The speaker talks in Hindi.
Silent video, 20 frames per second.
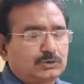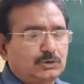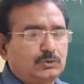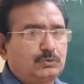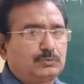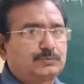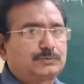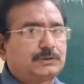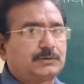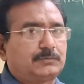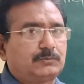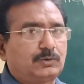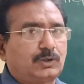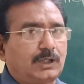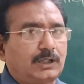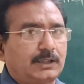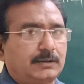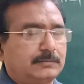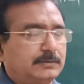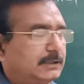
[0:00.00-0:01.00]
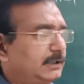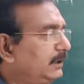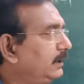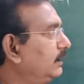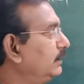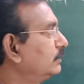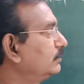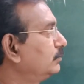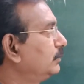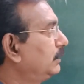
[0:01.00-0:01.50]
छोटे रूप से हम लोग आगे
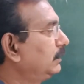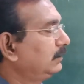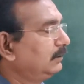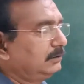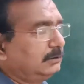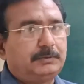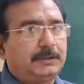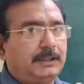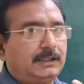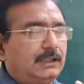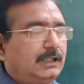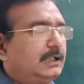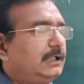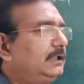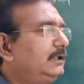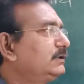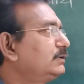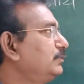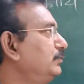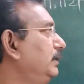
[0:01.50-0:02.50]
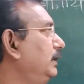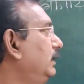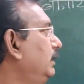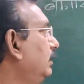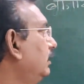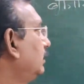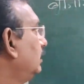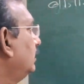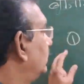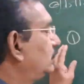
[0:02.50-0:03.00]
बढ़ेंगे इसमें पहला है
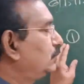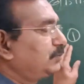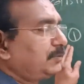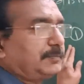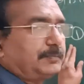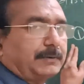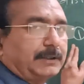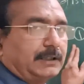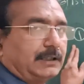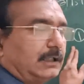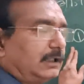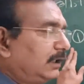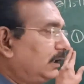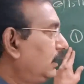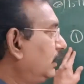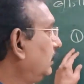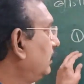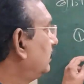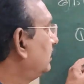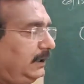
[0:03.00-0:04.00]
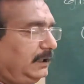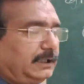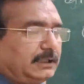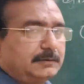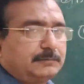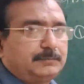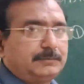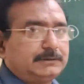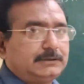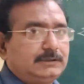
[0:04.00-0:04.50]
इसमें इसमें पहला है
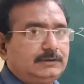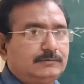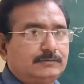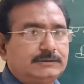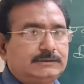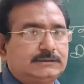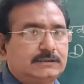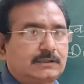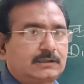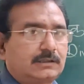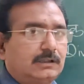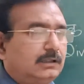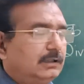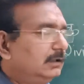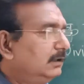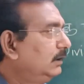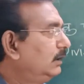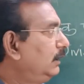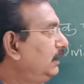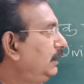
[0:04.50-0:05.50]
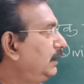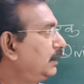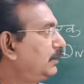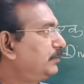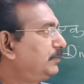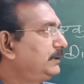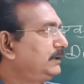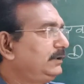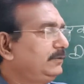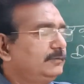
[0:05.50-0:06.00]
एक पदी व्यंजक का
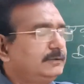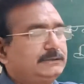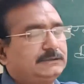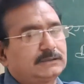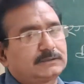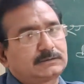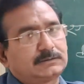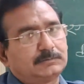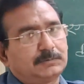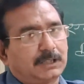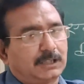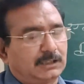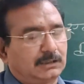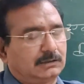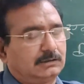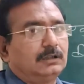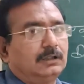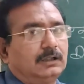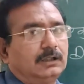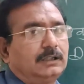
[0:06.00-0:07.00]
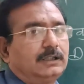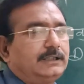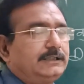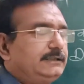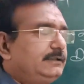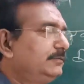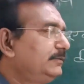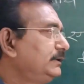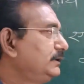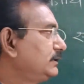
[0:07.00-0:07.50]
एक पदी व्यंजक से भाग
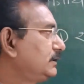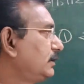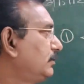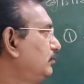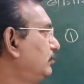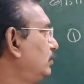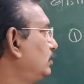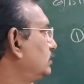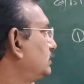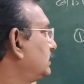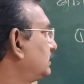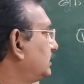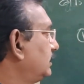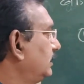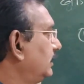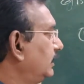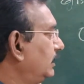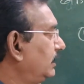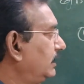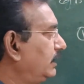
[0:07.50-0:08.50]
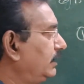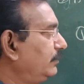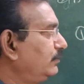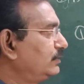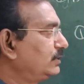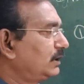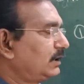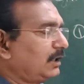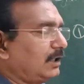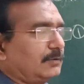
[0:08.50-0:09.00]
अंग्रेजी में जिसे हम बोल सकते हैं
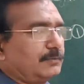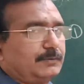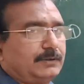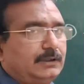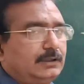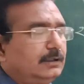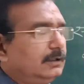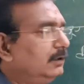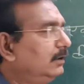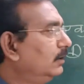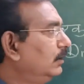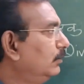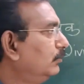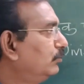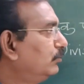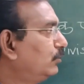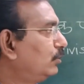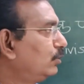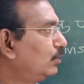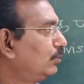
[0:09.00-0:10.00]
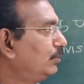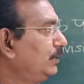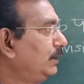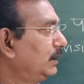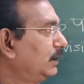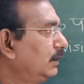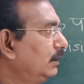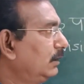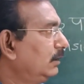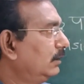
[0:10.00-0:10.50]
डिवीजन ऑफ ए
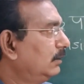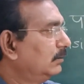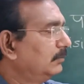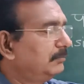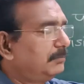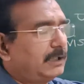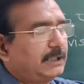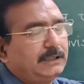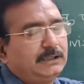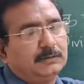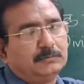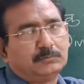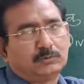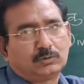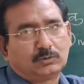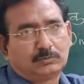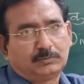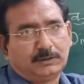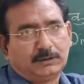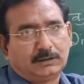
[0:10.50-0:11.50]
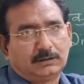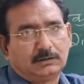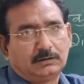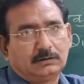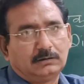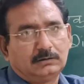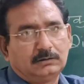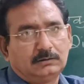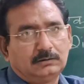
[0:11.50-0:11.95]
मोनोमियल बाई ए मोनोमियल